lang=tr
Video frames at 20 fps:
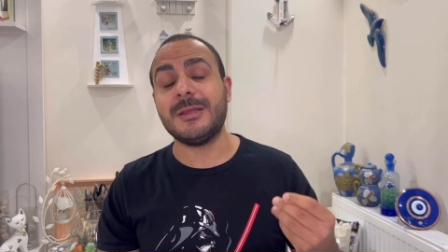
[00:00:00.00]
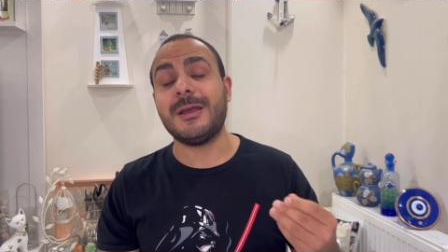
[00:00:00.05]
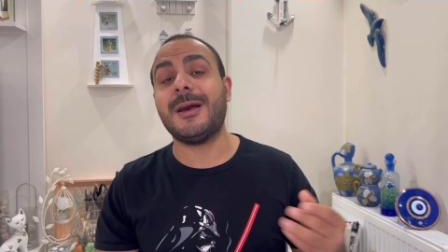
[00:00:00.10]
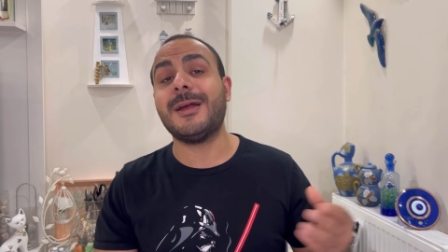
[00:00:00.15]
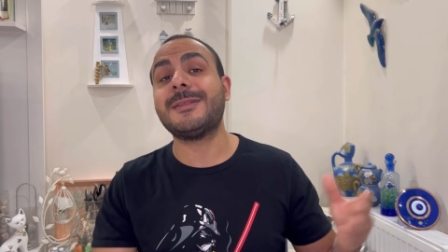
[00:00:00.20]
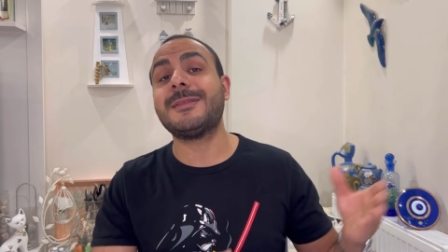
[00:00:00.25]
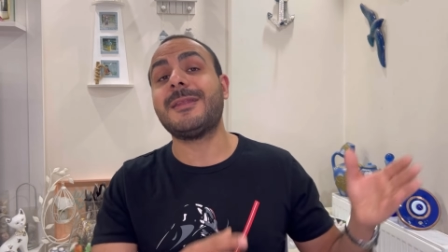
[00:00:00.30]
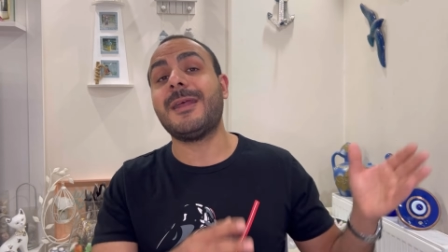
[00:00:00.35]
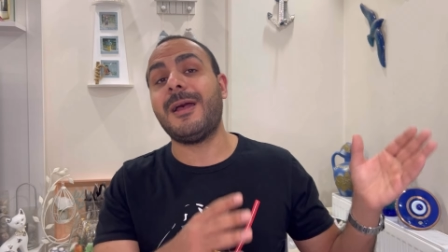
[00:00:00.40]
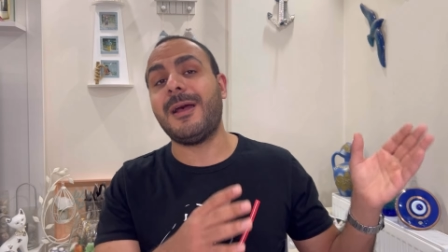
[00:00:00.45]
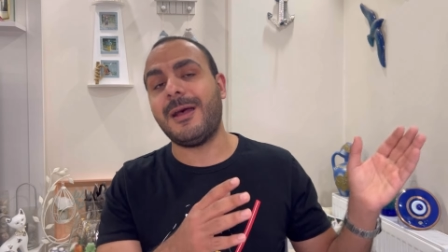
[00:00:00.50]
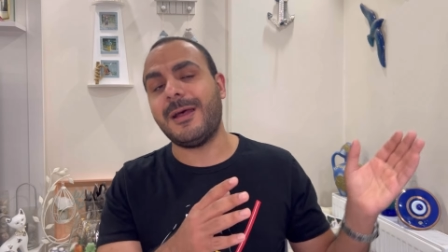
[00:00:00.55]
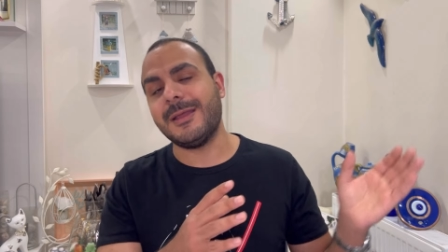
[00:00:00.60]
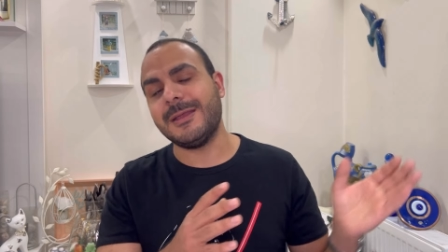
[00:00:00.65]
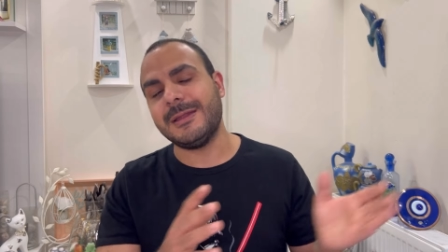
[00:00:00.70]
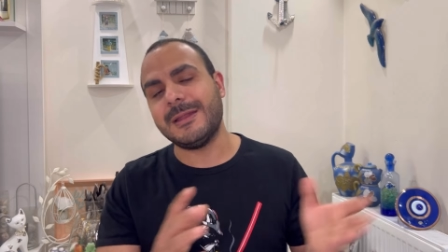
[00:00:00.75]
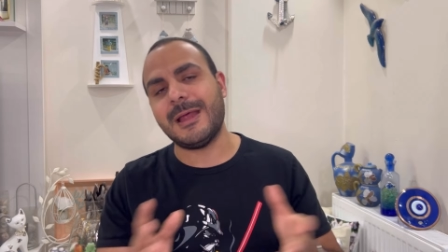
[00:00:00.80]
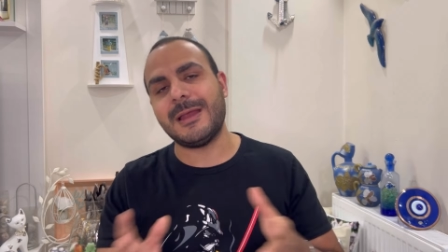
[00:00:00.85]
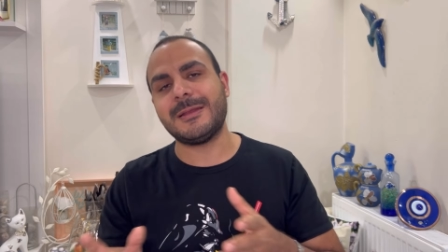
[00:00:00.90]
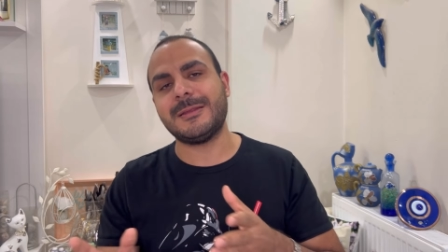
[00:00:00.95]
hatta
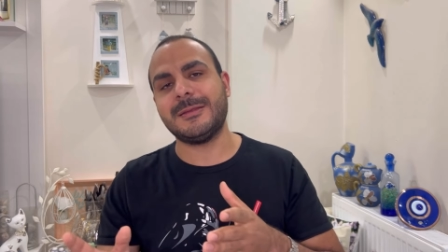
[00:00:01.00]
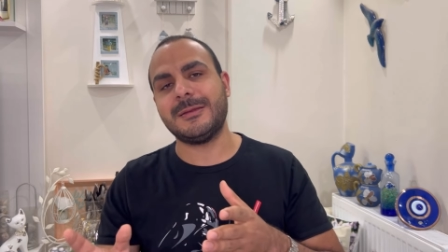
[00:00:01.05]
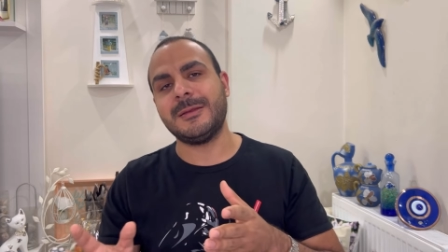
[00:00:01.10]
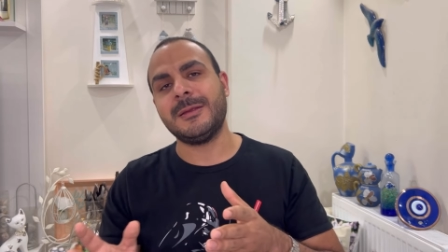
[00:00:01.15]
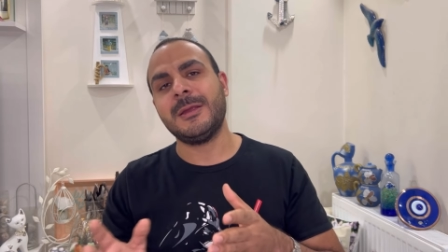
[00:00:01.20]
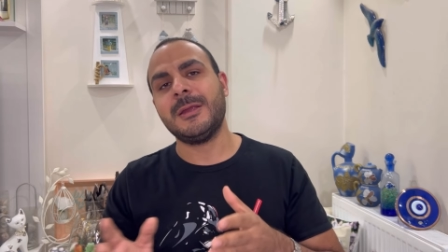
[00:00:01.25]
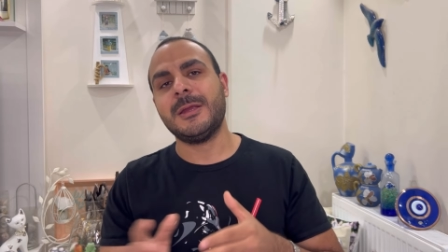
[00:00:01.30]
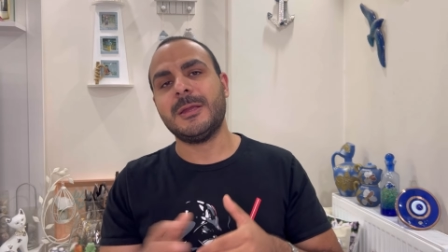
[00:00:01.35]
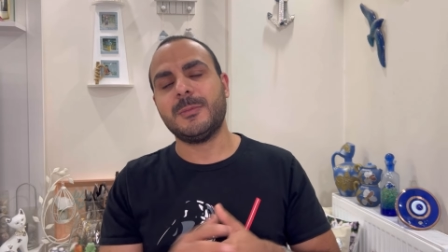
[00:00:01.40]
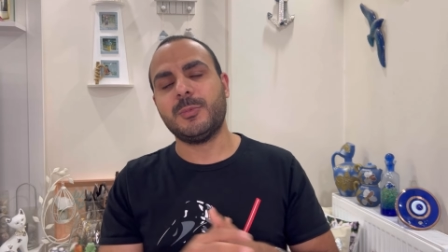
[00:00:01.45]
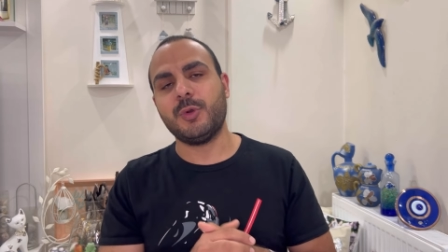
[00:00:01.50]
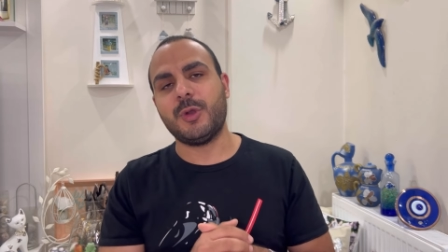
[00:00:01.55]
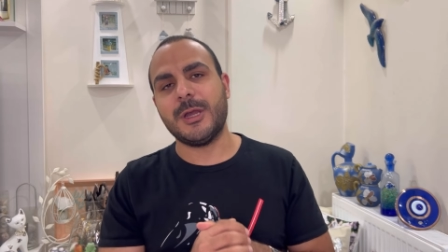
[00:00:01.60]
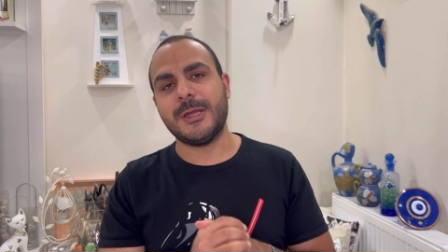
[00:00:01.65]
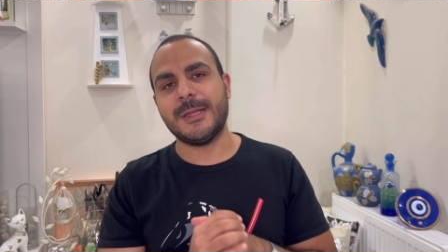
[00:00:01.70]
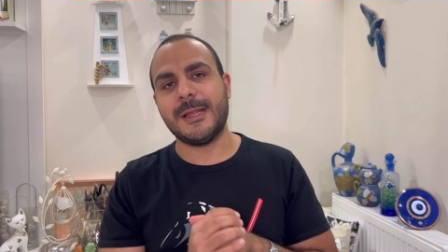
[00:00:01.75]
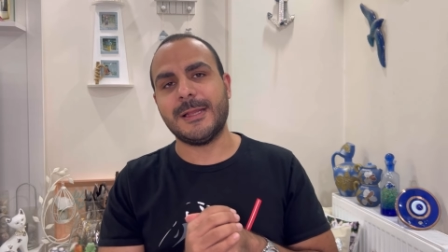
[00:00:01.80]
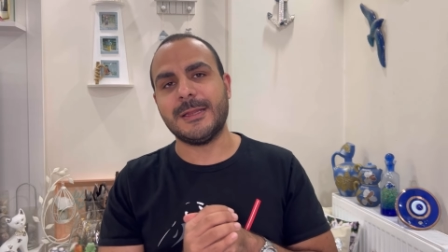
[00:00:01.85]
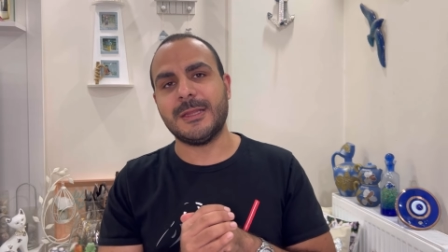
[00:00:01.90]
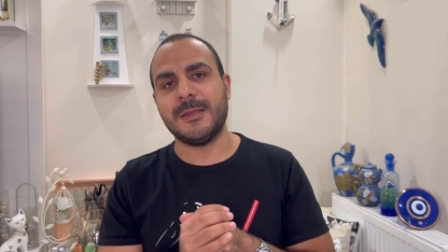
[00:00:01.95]
aylardır bu
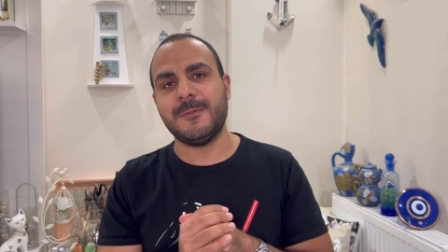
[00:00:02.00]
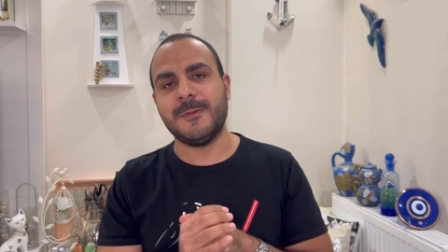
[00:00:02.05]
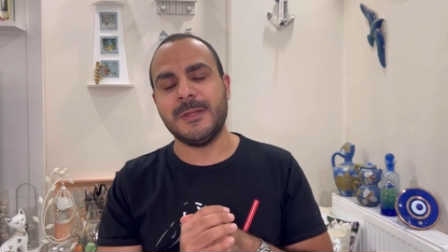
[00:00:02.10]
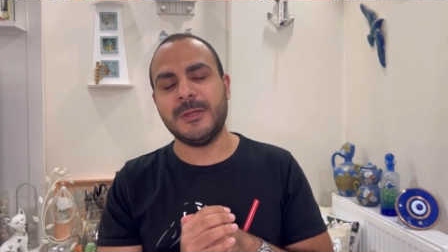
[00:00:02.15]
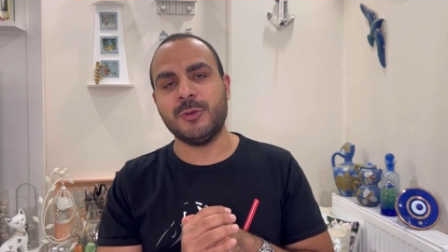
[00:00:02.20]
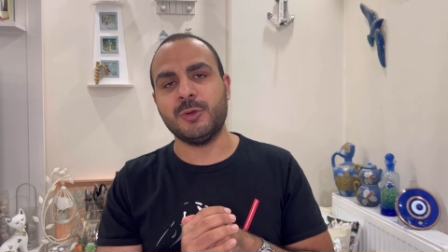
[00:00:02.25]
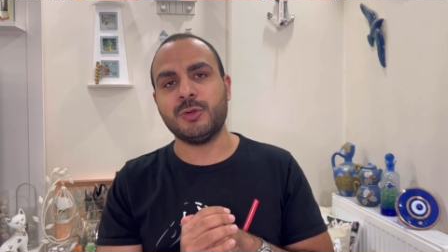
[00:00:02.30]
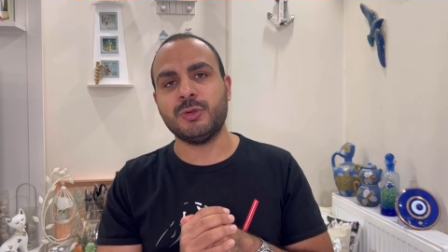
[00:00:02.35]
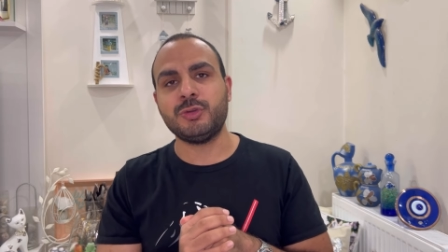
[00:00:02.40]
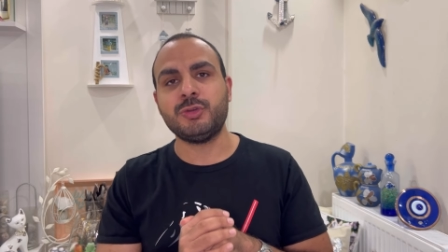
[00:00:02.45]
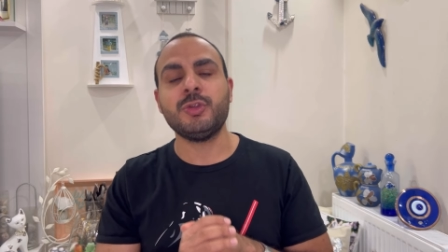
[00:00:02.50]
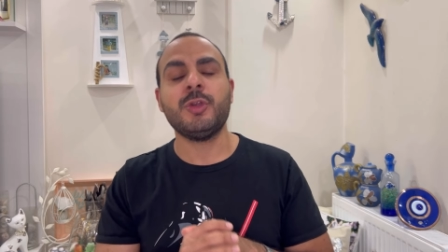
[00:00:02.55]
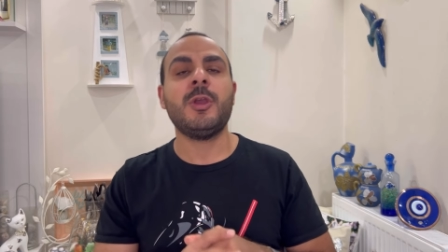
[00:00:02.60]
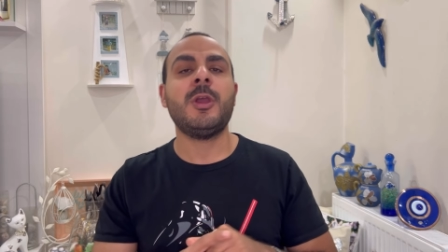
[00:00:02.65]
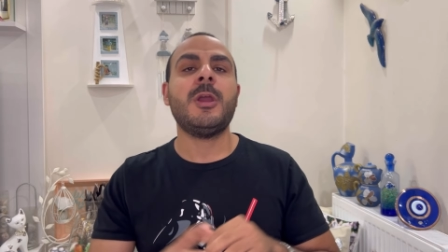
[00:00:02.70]
kanalda veriyoruz.